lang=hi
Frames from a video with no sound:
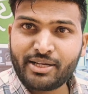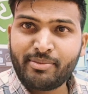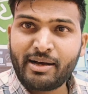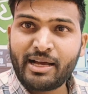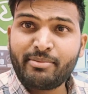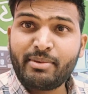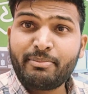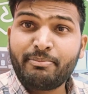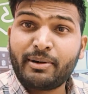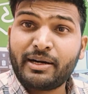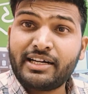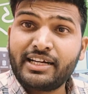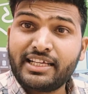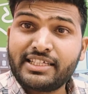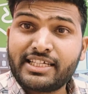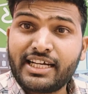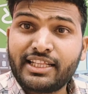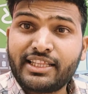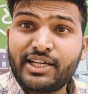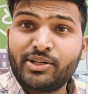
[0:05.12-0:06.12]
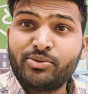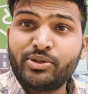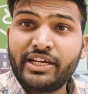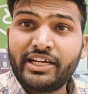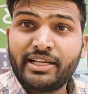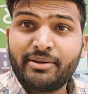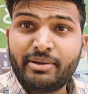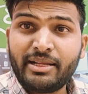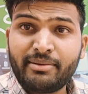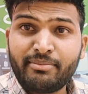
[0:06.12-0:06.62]
एक बार मैं पढ़ना चाहता हूँ
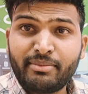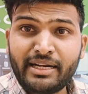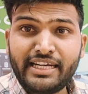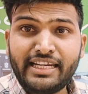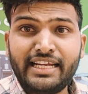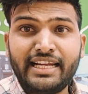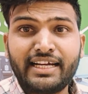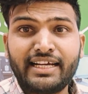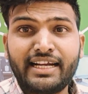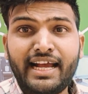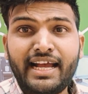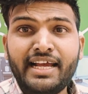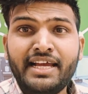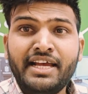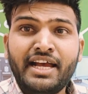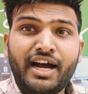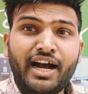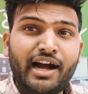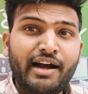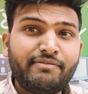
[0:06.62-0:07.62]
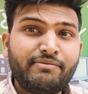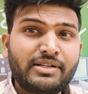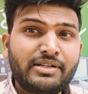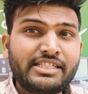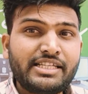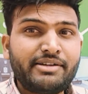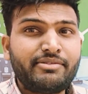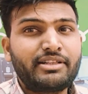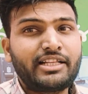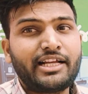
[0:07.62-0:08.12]
लेकिन मेरा मन नहीं लग रहा है आप
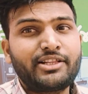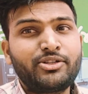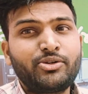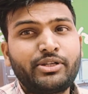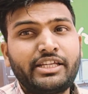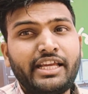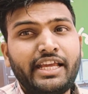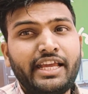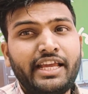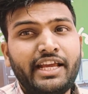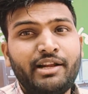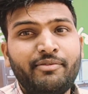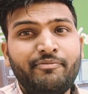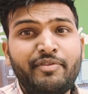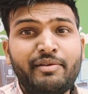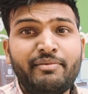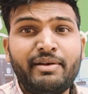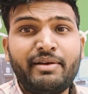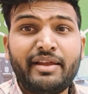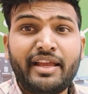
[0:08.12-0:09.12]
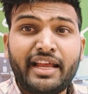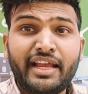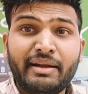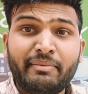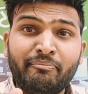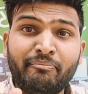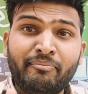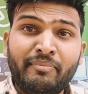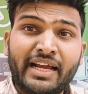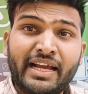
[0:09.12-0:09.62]
बस ये बता दो कि ए
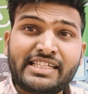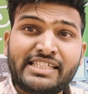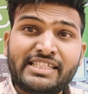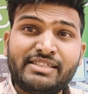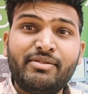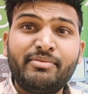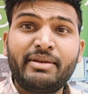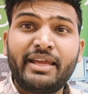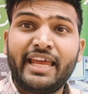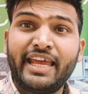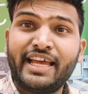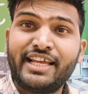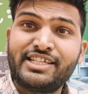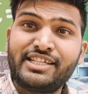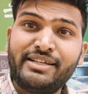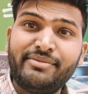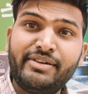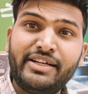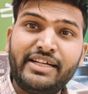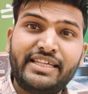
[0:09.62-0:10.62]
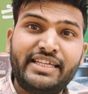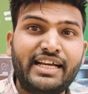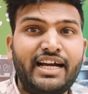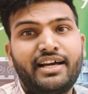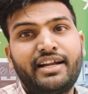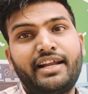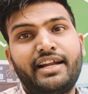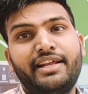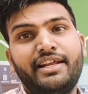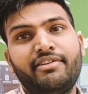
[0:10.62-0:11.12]
में मैक्सिमम एज लिमिट
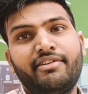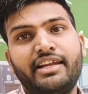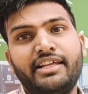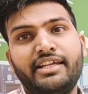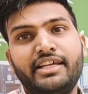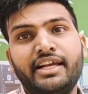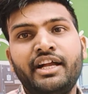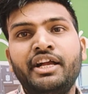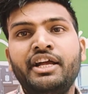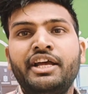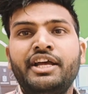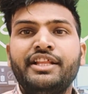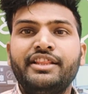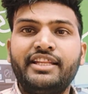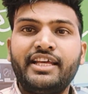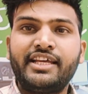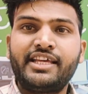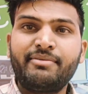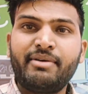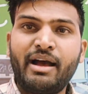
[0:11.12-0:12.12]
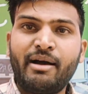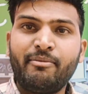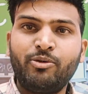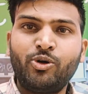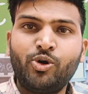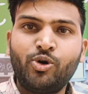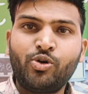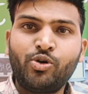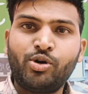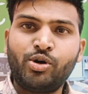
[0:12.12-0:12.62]
क्या रहने वाली है देखिए मैं आप
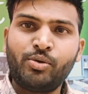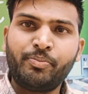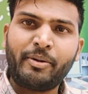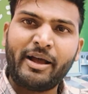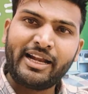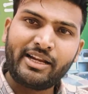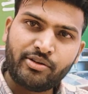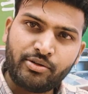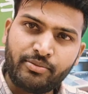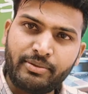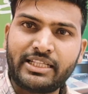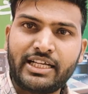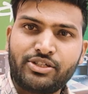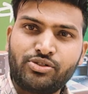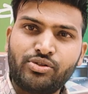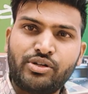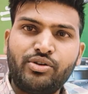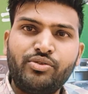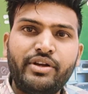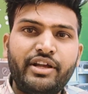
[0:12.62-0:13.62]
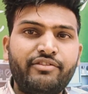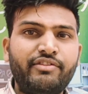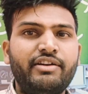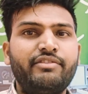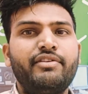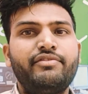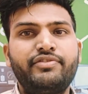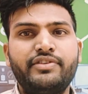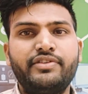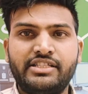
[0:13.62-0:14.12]
लोगों को पहले भी बता चुका हूँ एक
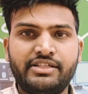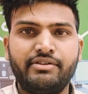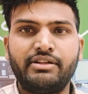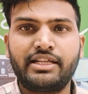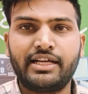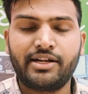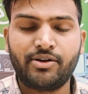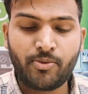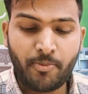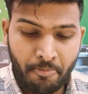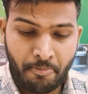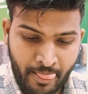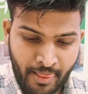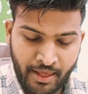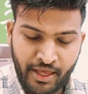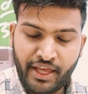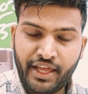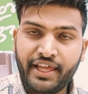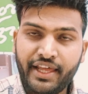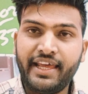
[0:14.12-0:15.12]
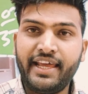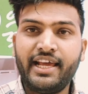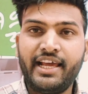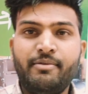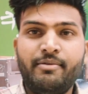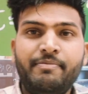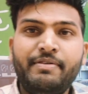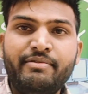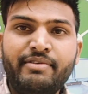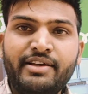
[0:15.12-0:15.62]
बार मैं फिर से बता रहा हूँ
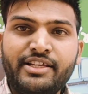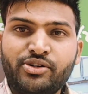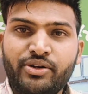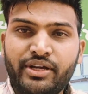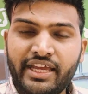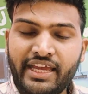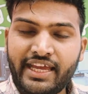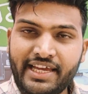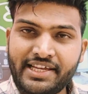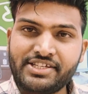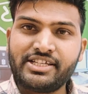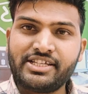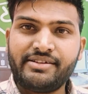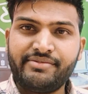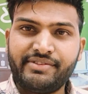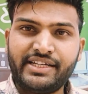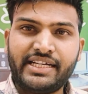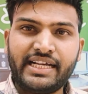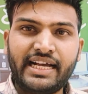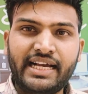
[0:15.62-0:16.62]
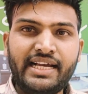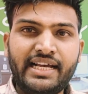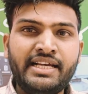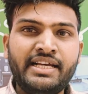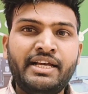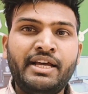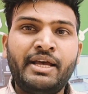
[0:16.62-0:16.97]
ए में जो एज लिमिट है